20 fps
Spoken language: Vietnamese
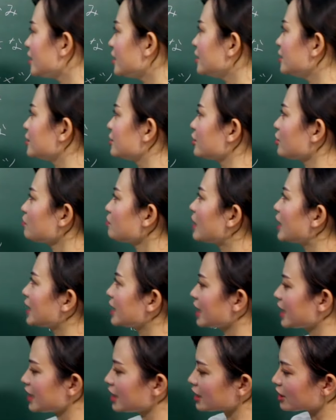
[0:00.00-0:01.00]
Ở trong
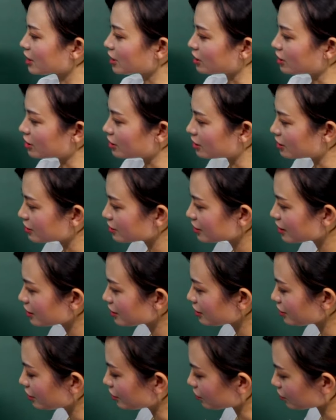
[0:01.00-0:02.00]
bài này có
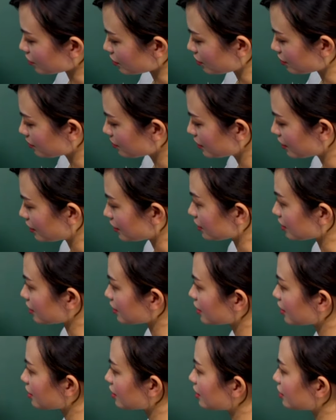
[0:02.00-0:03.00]
rất nhiều từ mượn
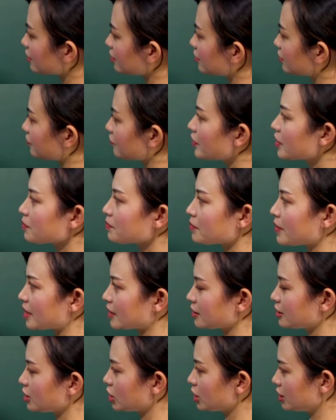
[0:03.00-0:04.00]
được viết
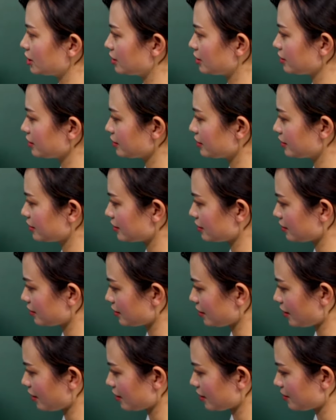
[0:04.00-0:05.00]
bằng chữ cứng.
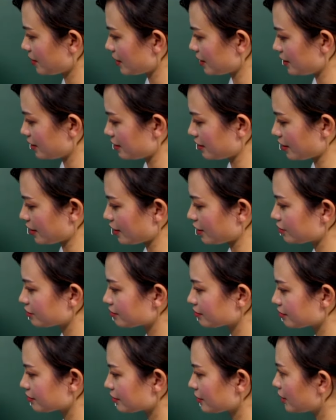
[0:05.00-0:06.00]
Đây các bạn nhìn thấy
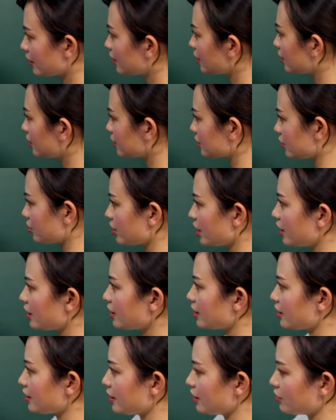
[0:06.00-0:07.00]
không? Cho nên
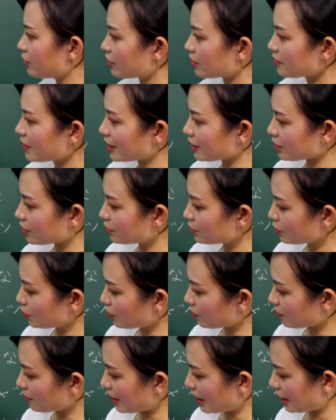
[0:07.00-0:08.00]
là nếu các bạn không
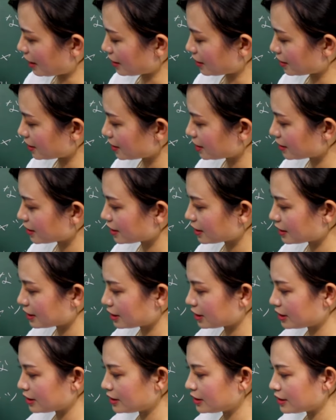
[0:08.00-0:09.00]
thuộc bảng
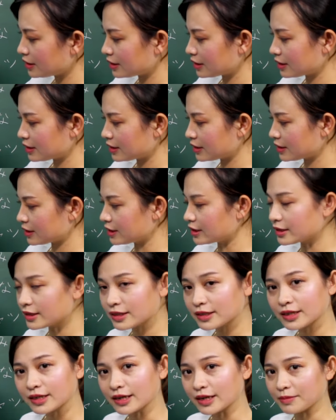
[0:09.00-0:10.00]
chữ
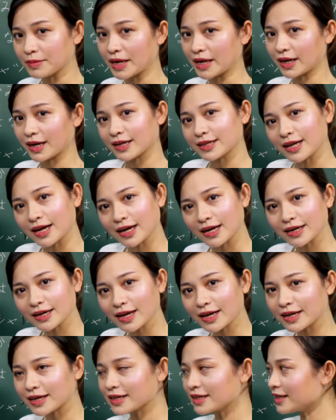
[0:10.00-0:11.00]
cứng là bảng
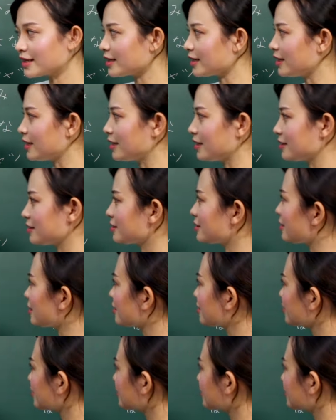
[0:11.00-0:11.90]
katakana ấy, thì là sẽ